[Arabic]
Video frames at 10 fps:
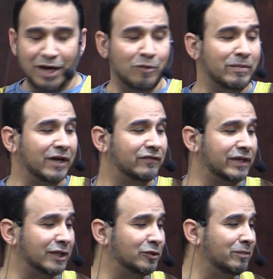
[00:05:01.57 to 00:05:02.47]
أو
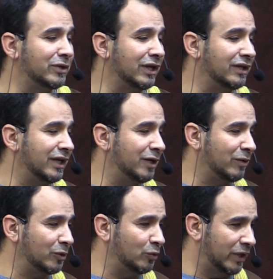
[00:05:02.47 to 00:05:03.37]
مغفرة من الله
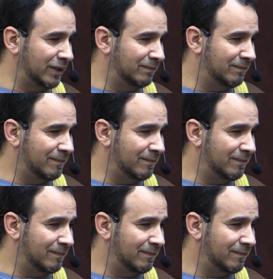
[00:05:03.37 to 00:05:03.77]
ورضوان